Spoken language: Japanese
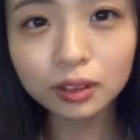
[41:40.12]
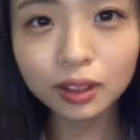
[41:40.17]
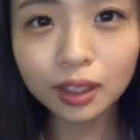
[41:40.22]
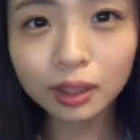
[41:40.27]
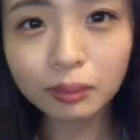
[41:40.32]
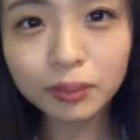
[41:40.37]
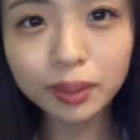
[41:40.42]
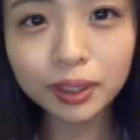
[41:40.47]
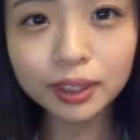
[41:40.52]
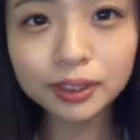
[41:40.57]

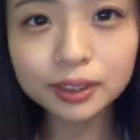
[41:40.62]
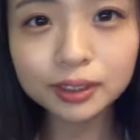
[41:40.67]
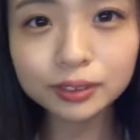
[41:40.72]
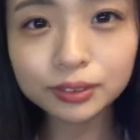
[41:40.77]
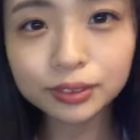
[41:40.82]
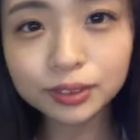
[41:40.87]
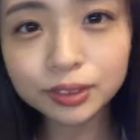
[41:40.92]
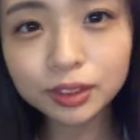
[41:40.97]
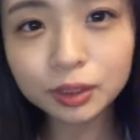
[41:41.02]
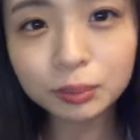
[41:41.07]
亀吉
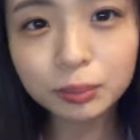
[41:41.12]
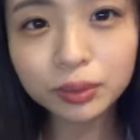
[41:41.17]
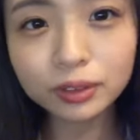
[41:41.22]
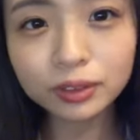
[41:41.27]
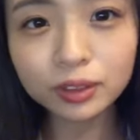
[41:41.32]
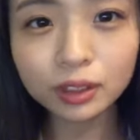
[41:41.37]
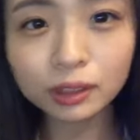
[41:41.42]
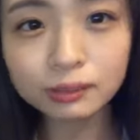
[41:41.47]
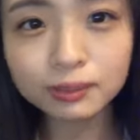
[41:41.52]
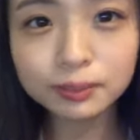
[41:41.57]
普通の
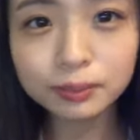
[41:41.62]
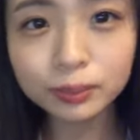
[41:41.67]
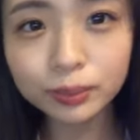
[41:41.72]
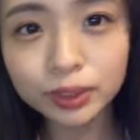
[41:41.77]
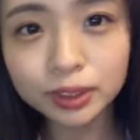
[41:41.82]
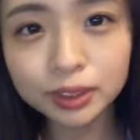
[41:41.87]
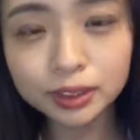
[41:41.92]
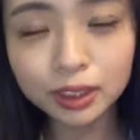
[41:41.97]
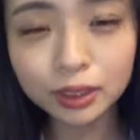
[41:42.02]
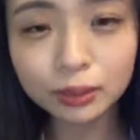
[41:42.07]
メニュー頼めば美
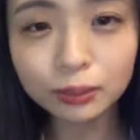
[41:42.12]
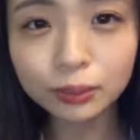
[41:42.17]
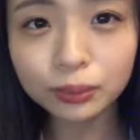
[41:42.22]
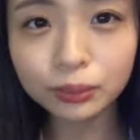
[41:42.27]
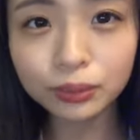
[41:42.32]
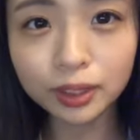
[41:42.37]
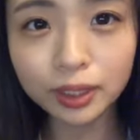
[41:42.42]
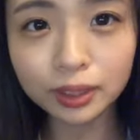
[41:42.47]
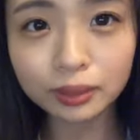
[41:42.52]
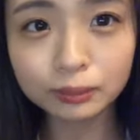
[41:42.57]
味しいなるほ
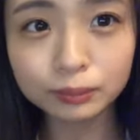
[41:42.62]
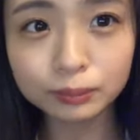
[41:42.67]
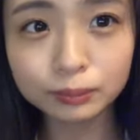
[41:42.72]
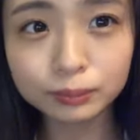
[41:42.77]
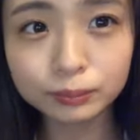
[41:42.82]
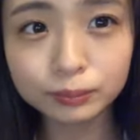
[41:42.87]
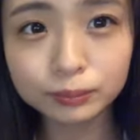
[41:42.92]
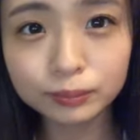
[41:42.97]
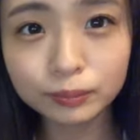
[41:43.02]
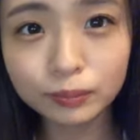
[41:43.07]
どね
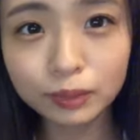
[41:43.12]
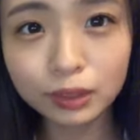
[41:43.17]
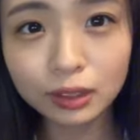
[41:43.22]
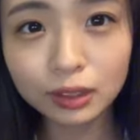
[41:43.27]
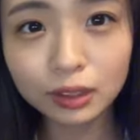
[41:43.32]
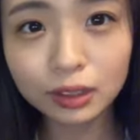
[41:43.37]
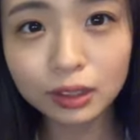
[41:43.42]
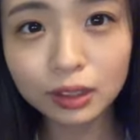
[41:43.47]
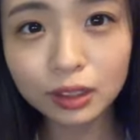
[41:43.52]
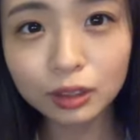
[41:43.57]

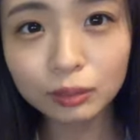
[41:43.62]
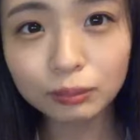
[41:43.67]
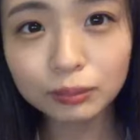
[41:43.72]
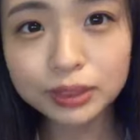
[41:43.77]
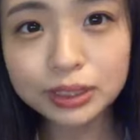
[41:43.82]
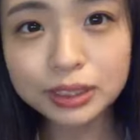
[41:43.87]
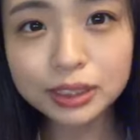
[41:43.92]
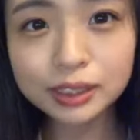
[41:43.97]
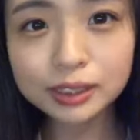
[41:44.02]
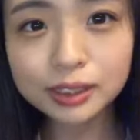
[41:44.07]

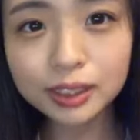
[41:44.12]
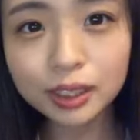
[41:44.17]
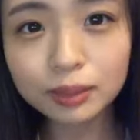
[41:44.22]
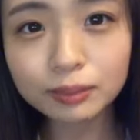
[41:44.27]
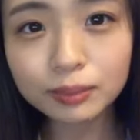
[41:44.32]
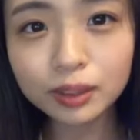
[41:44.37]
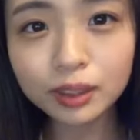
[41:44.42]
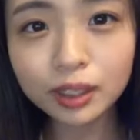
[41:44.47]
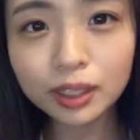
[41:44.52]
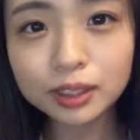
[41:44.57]
一輪相
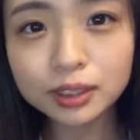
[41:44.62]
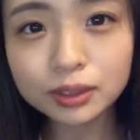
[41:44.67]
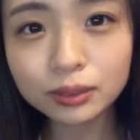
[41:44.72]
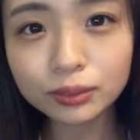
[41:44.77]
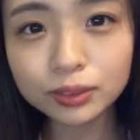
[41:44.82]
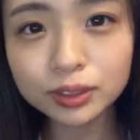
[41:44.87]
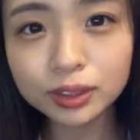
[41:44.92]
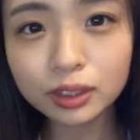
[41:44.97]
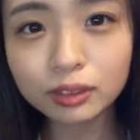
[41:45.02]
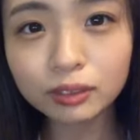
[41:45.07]
模原市の
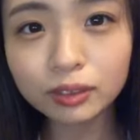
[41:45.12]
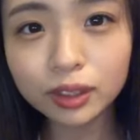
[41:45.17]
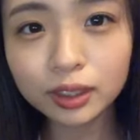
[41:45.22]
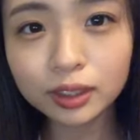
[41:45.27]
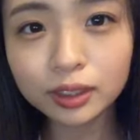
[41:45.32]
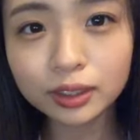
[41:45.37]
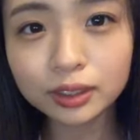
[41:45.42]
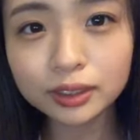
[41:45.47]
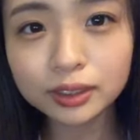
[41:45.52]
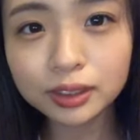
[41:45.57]
星ヶ丘
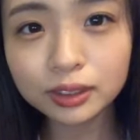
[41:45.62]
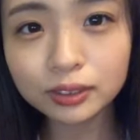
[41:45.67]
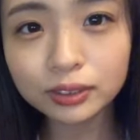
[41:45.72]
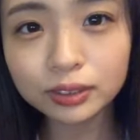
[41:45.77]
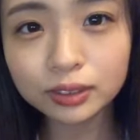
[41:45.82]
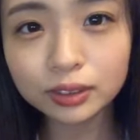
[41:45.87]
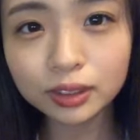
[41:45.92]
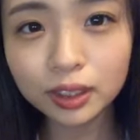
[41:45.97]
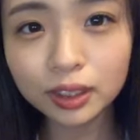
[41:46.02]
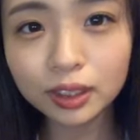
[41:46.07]
駅は
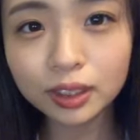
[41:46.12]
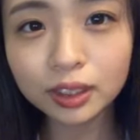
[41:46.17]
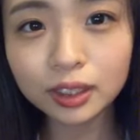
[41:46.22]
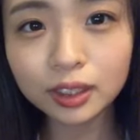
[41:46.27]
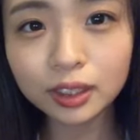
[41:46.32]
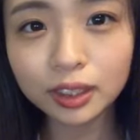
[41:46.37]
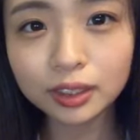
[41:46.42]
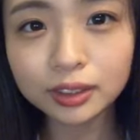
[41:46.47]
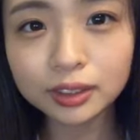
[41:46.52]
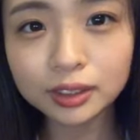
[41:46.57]
駅が
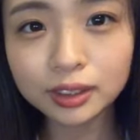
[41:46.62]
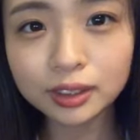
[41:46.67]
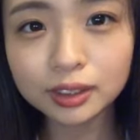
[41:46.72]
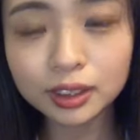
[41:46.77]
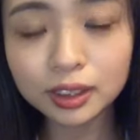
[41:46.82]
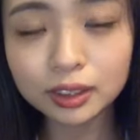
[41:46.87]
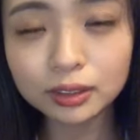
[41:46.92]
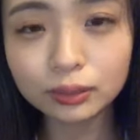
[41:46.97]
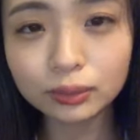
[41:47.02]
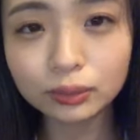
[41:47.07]
ない小
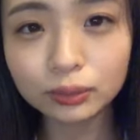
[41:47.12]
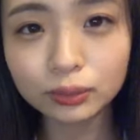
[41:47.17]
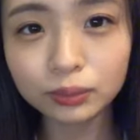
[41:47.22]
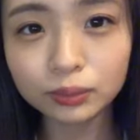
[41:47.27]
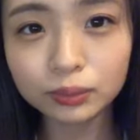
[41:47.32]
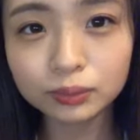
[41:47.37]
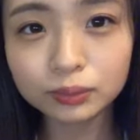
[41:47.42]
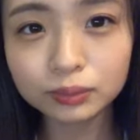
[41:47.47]
さいところ